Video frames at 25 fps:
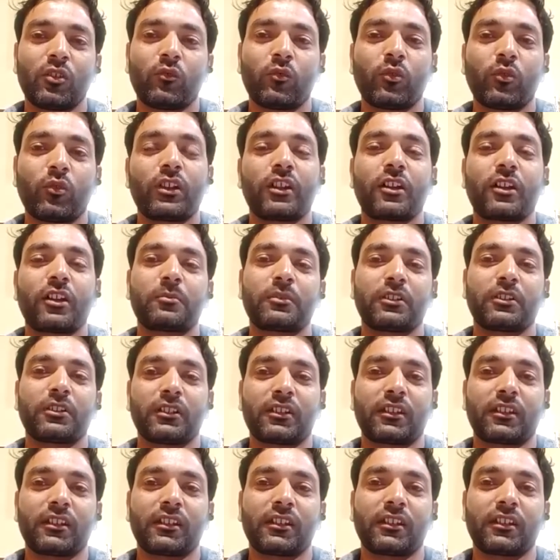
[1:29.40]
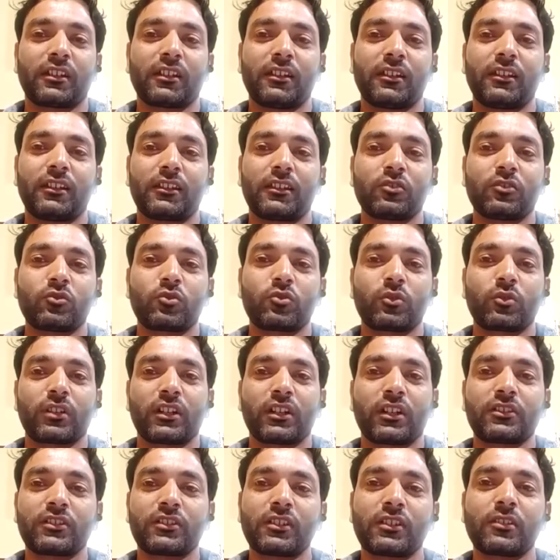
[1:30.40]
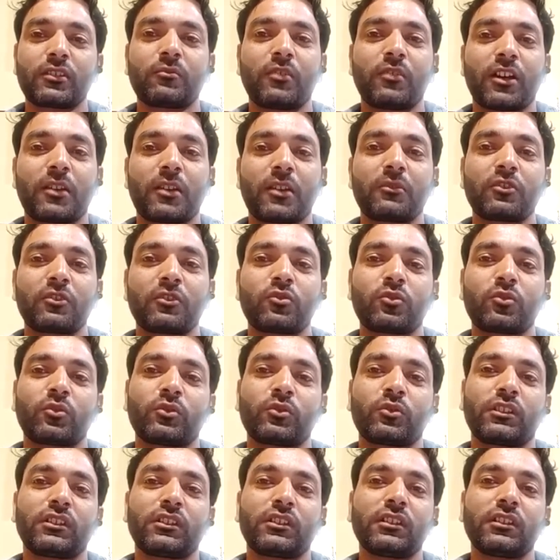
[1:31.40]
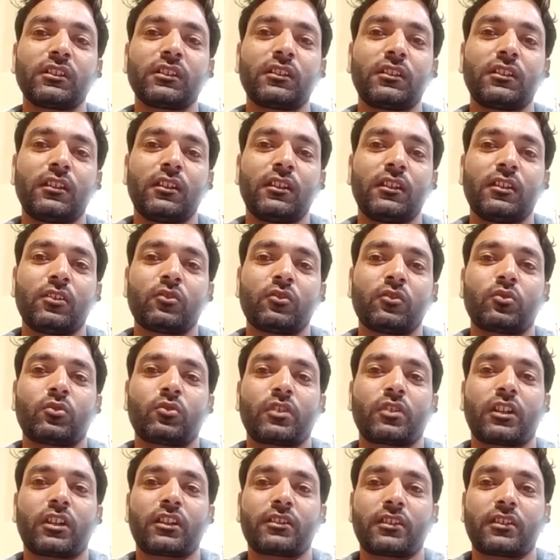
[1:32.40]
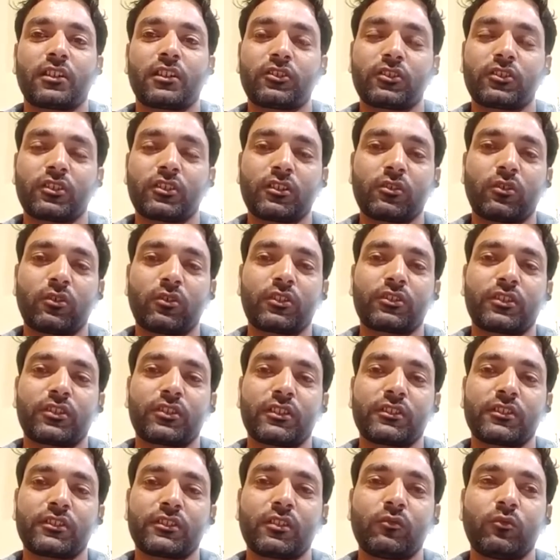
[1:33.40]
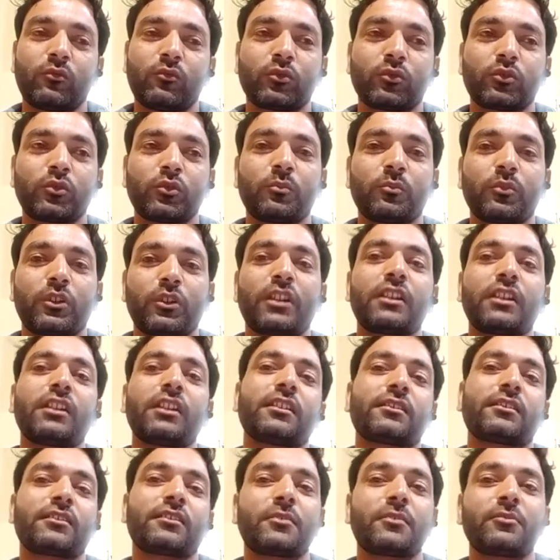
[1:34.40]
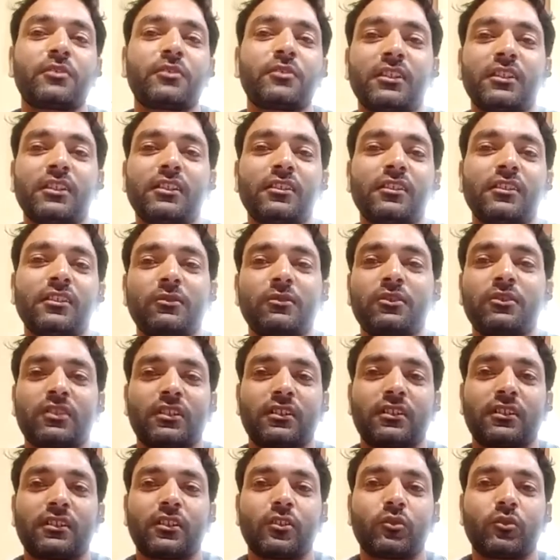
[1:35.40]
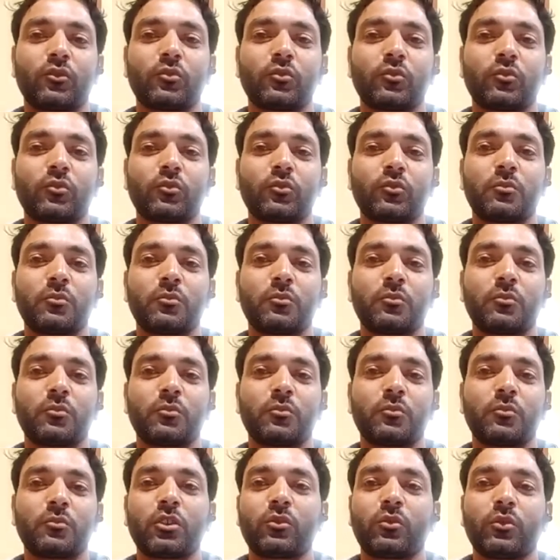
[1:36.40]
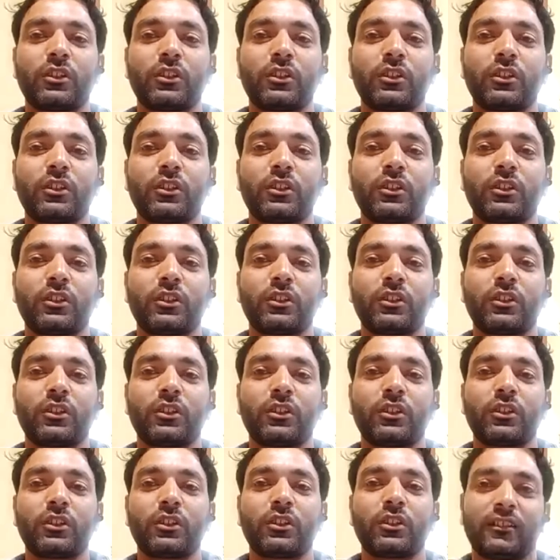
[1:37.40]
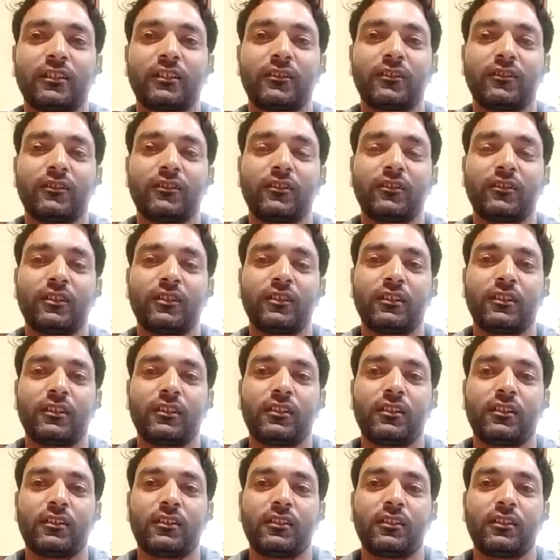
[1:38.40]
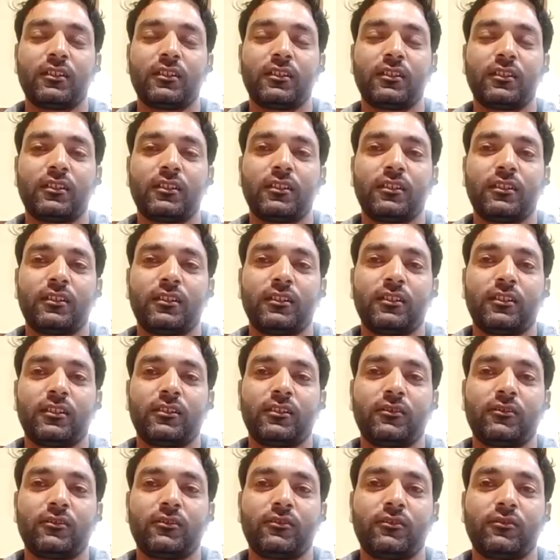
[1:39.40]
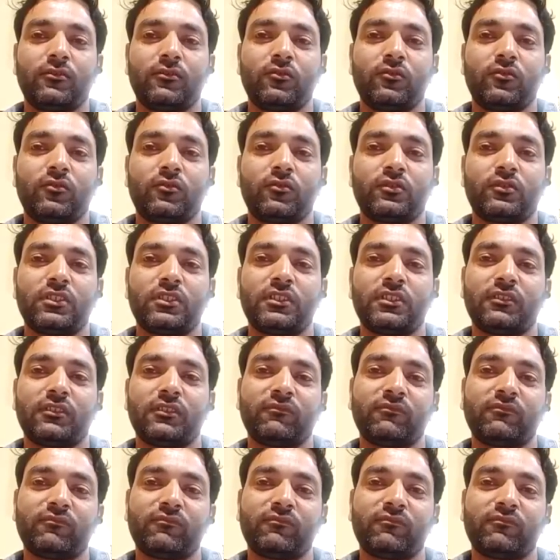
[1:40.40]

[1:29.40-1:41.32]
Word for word: वो अडाप्ट कर रहे हैं लेकिन जो ट्रेडिशनल फार्मिंग जो होती है जो ट्रेडिशनल ऑर्चर्ड्स हैं वो तो पुराने हिसाब से ही अभी चल रहे हैं उनमें कोई नया बदलाव नहीं आ रहा है अच्छा